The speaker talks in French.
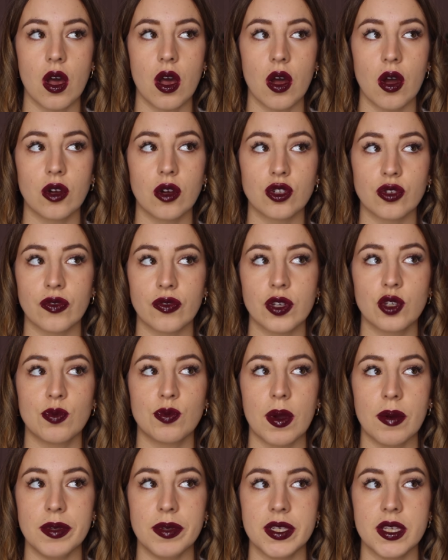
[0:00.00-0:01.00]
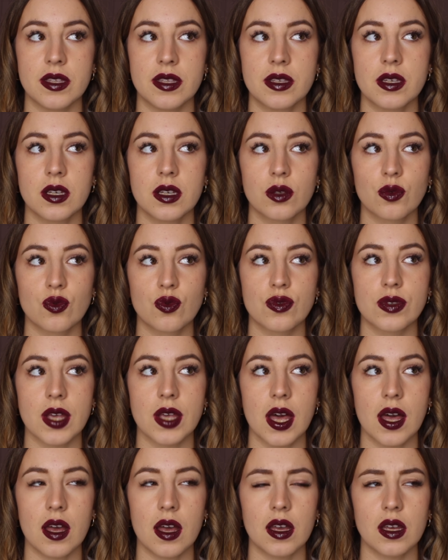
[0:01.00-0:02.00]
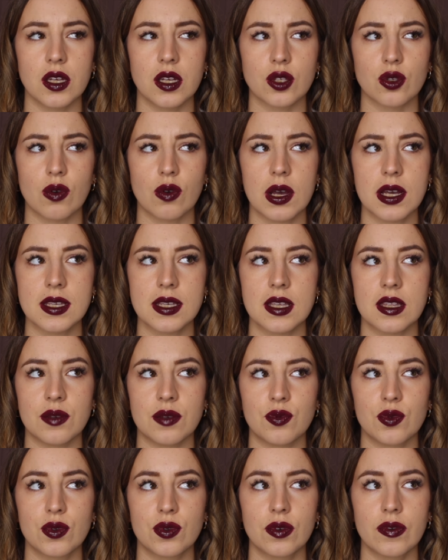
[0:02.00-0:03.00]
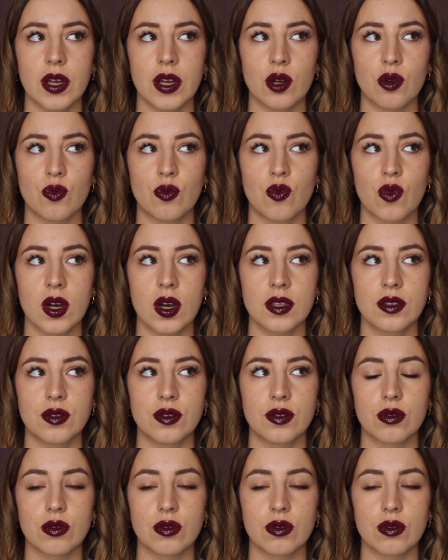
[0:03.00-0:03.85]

euh, je fais du babysitting, tout ça, et je crois que c'était plutôt vers le mois